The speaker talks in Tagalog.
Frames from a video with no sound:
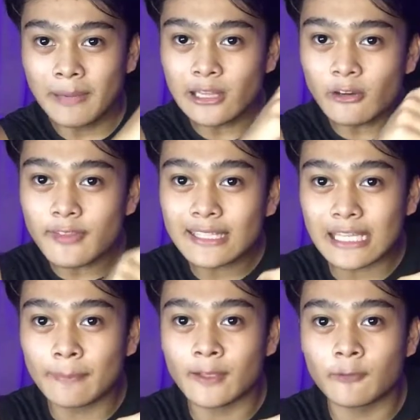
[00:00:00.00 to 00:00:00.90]
Below that
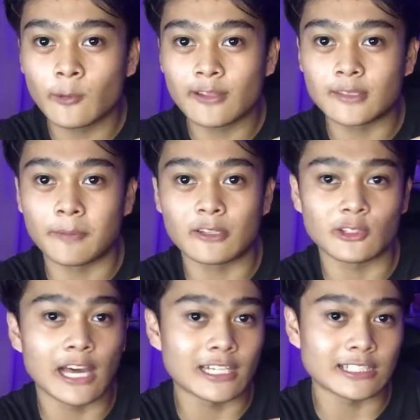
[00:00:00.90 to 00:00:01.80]
Captain Fluency
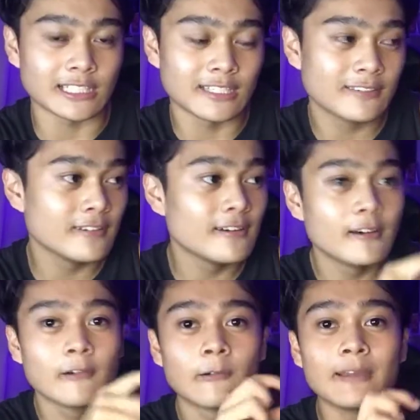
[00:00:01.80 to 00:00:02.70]
personality,
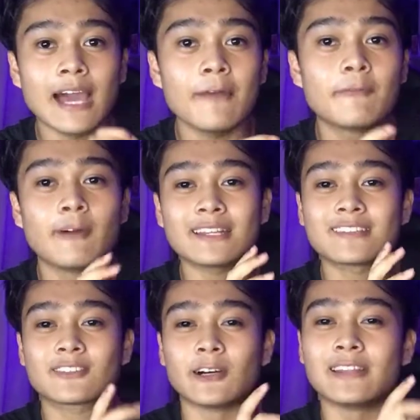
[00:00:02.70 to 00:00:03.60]
we have
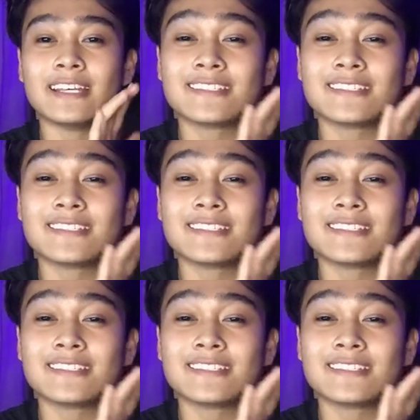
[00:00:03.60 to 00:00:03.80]
what's called the